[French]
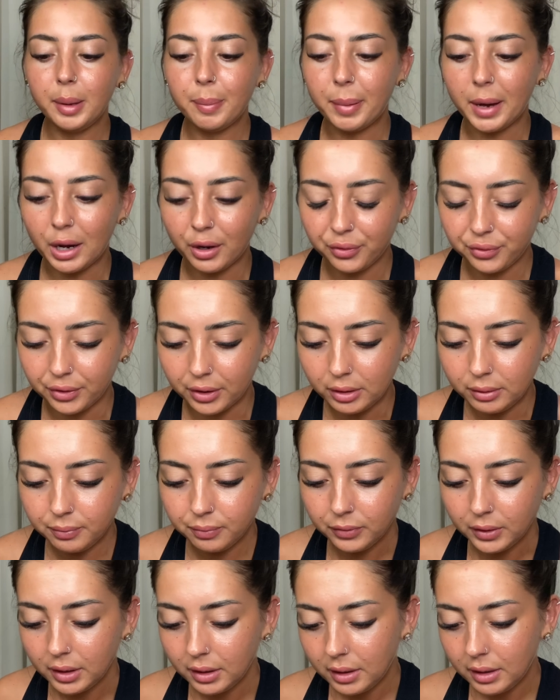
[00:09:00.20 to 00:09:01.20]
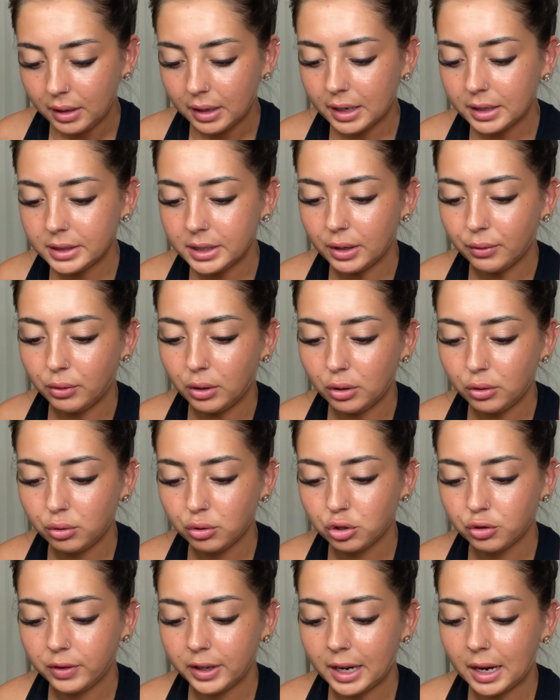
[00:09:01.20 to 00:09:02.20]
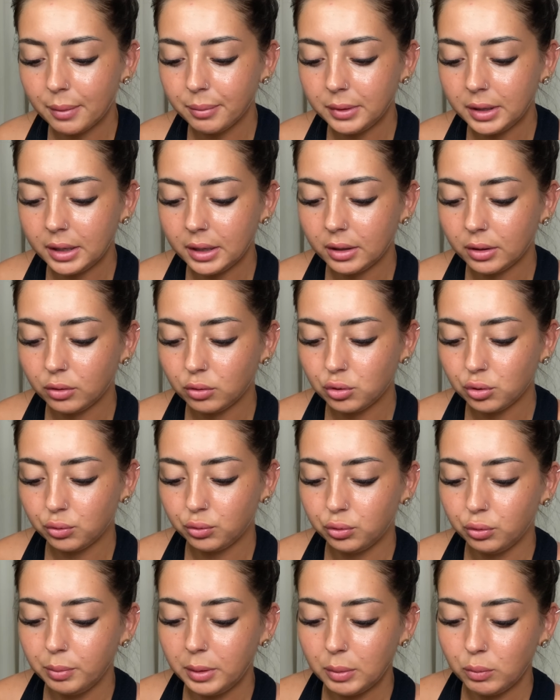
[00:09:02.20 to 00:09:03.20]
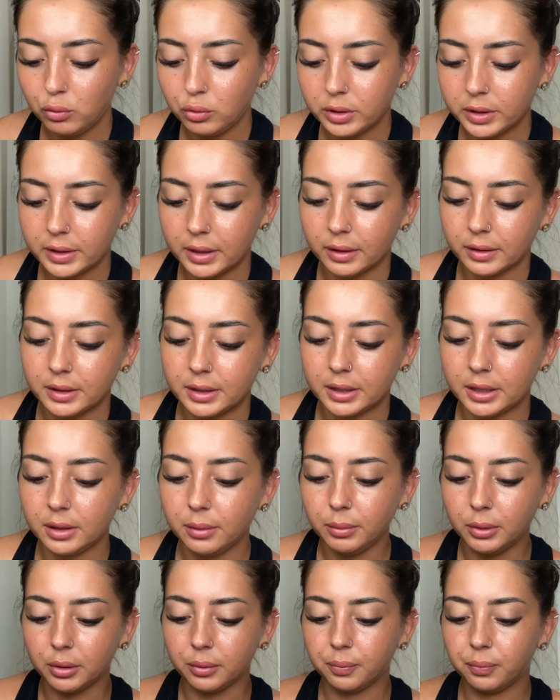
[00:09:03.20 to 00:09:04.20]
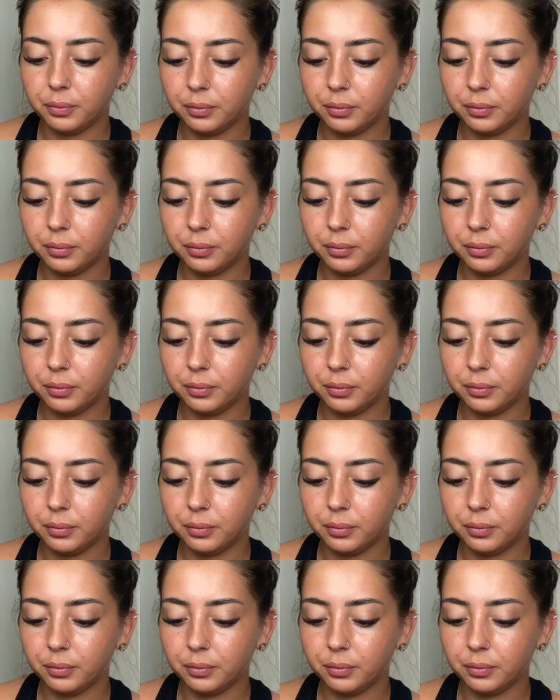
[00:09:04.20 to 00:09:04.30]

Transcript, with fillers: parfums, à savoir que je vais ramener du coup mes musques intimes.